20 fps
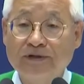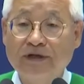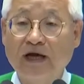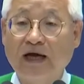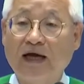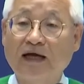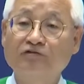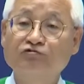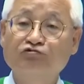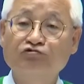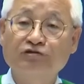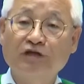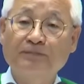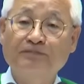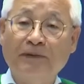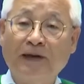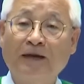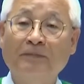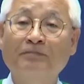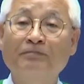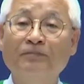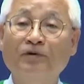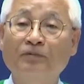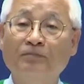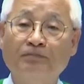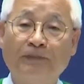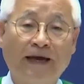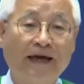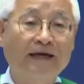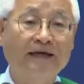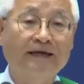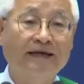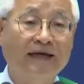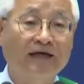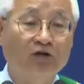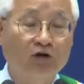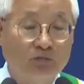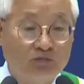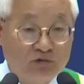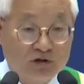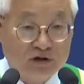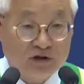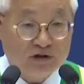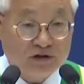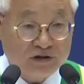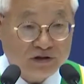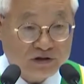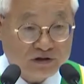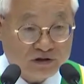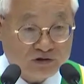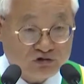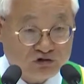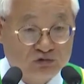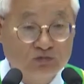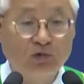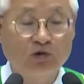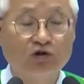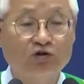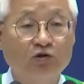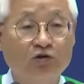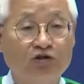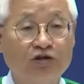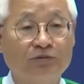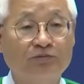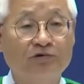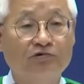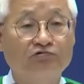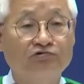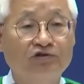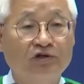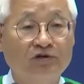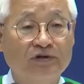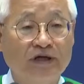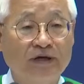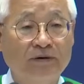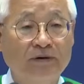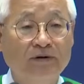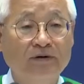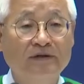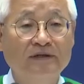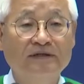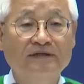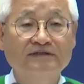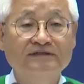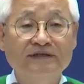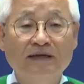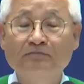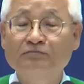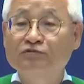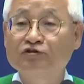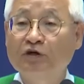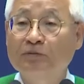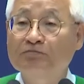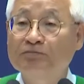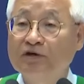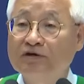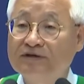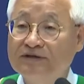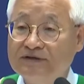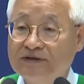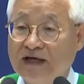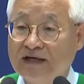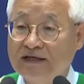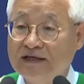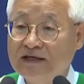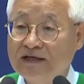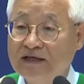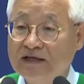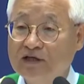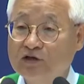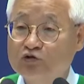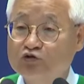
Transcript: 우리가 한 주에 100명, 100개 넘는 중보 기도팀이 운영되고 3,000명 이상이